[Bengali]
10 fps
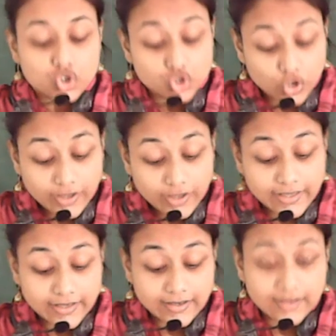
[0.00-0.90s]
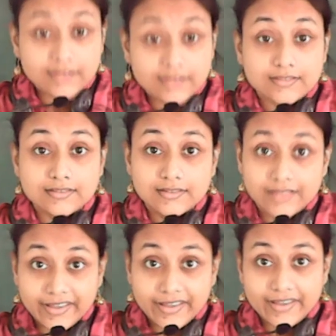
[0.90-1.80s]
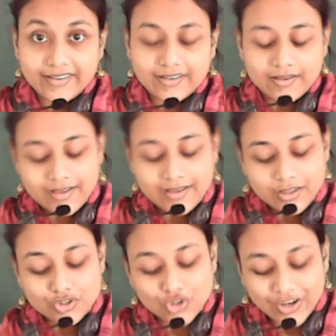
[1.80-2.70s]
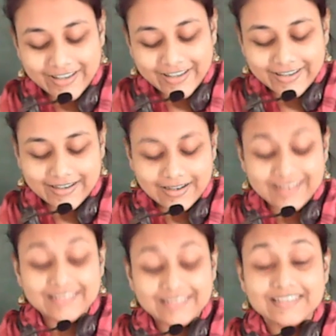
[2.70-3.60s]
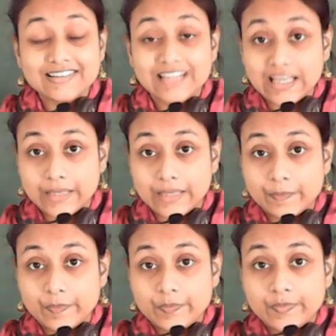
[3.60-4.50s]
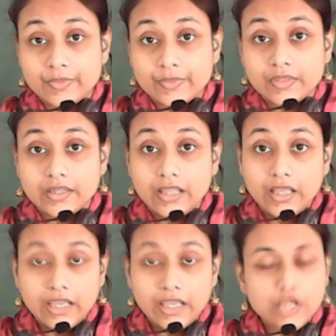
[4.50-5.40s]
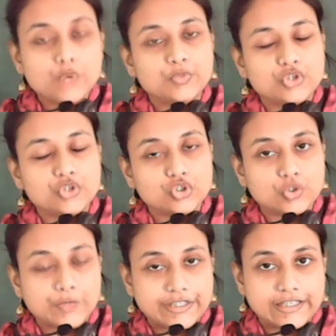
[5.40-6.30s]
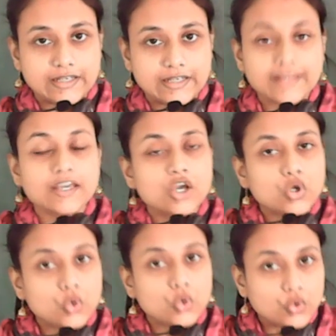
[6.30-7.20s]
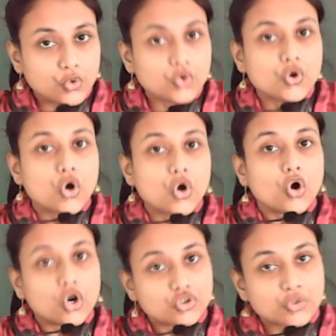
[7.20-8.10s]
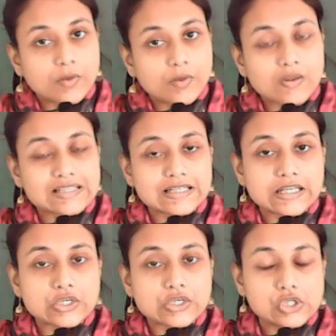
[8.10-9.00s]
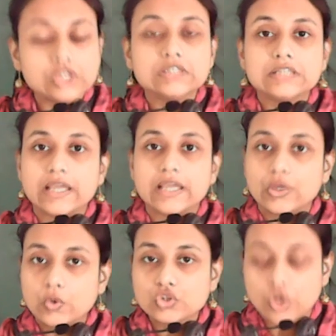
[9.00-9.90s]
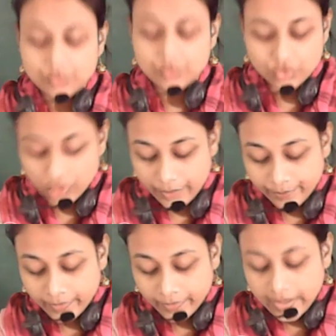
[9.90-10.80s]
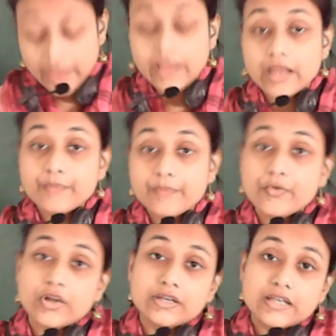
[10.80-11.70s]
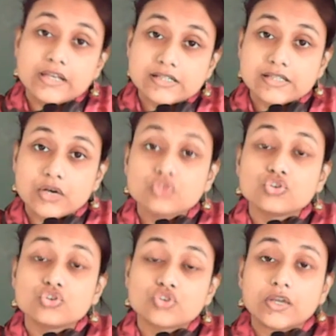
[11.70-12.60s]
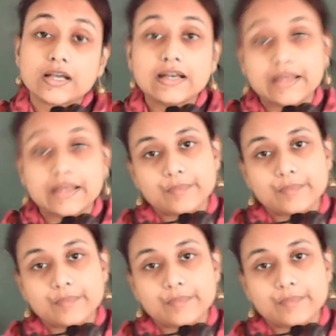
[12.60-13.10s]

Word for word: ডয় একার দে ধয় একার থে এই অবধিও তোমরা দেখলে কোনো অর্থ পাওয়া যায় না এগুলোর এগুলো শব্দ নয় এরপরে নেক্সট দেখো দন্তনেকার নি